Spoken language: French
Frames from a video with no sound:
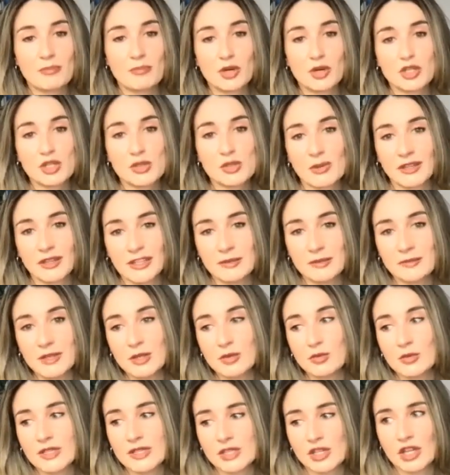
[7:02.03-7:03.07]
post-pandémie,
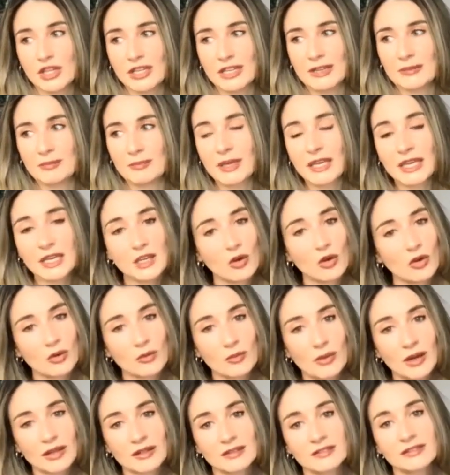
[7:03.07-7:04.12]
où est-ce que les prix ont
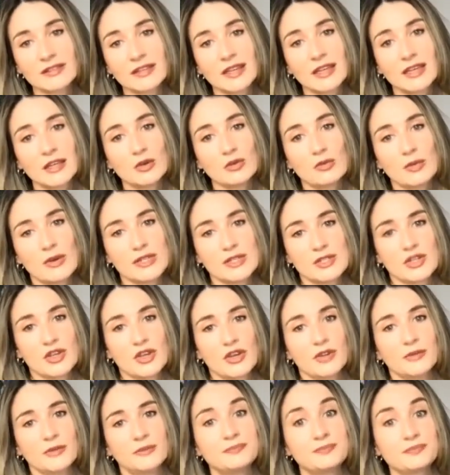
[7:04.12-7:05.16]
augmenté, où est-ce
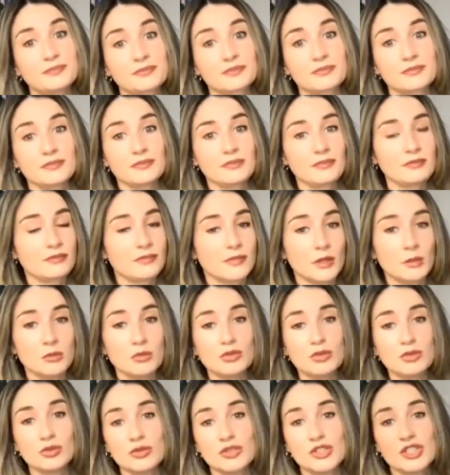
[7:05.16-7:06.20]
que
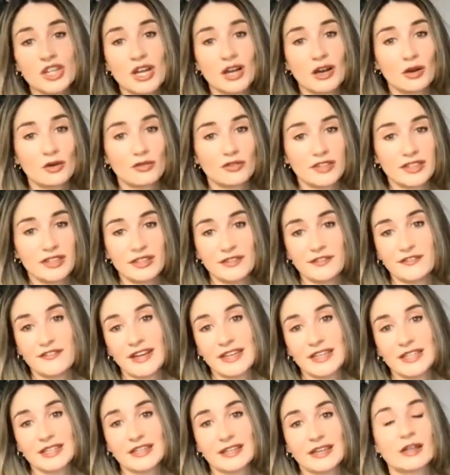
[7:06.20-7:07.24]
beaucoup de gens ont fait des
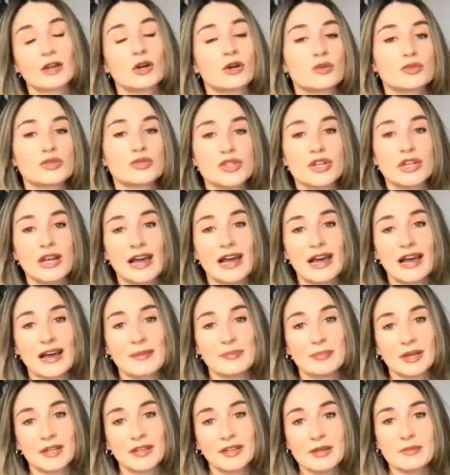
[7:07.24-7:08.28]
faillites à cause de
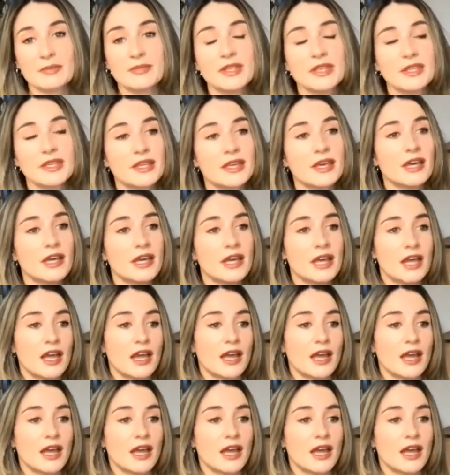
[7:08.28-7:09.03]
la pandémie,